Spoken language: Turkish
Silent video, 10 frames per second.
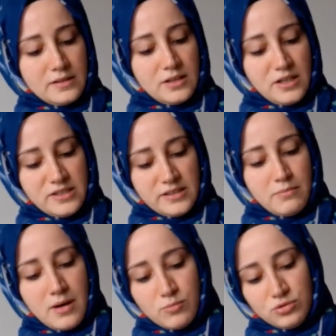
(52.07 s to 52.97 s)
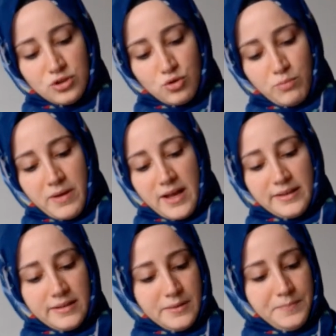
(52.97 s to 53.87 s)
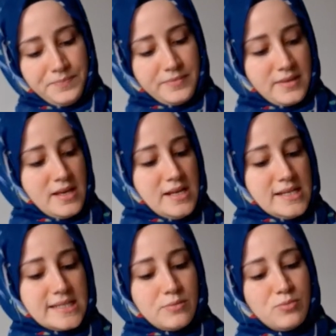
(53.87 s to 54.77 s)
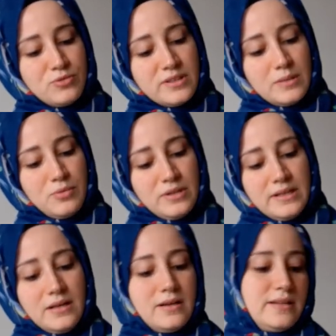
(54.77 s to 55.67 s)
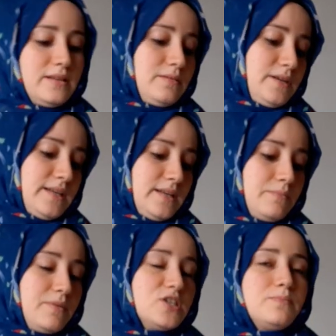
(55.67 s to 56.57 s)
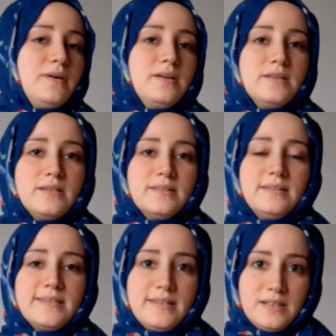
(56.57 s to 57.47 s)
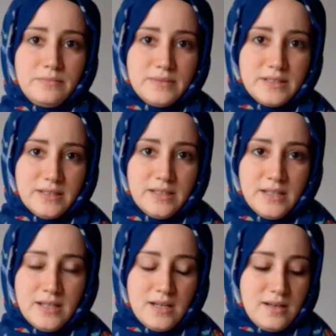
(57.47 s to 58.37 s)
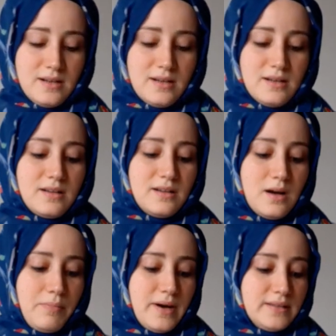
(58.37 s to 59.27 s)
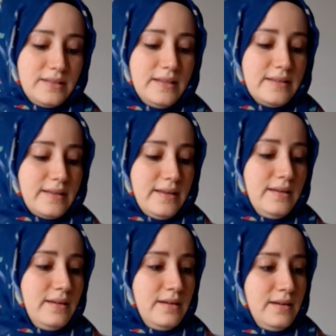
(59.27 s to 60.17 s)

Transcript: Gerçekten ben bunu da çok beğendim. Tabii bunlara böyle hani e, baş fare tasarımlı kapak değil de